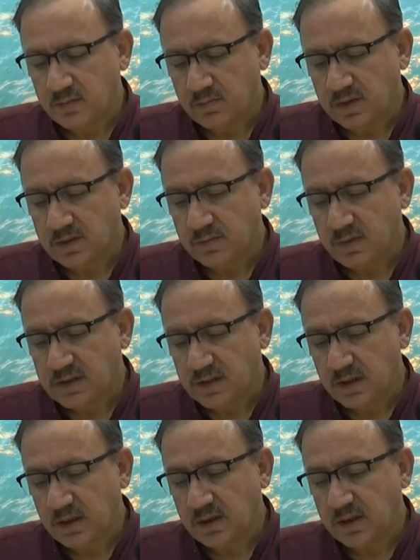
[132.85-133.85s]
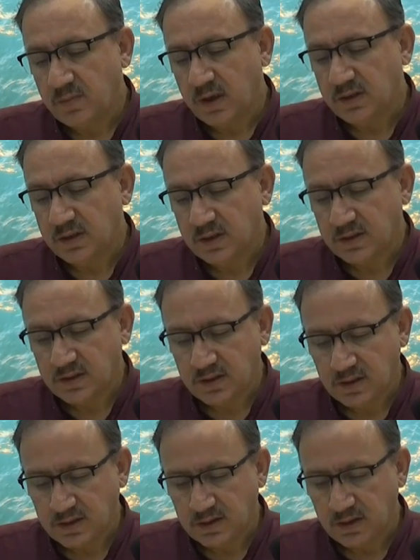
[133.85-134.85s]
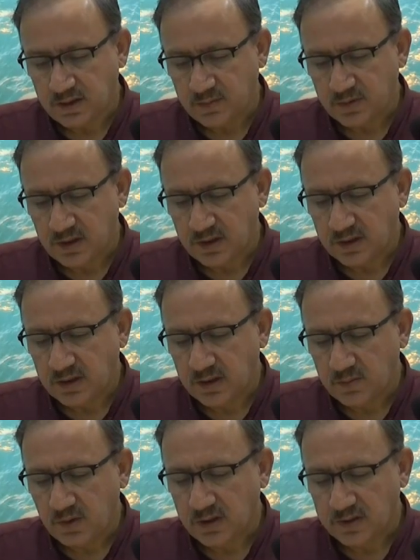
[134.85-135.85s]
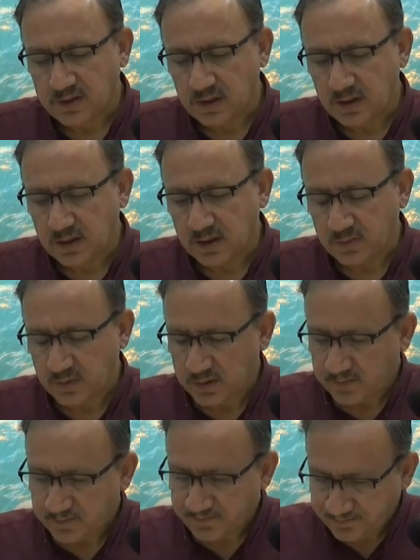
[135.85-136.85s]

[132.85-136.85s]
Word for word: bir meseleyi imaniye sırasına girip sanki imani mesele gibi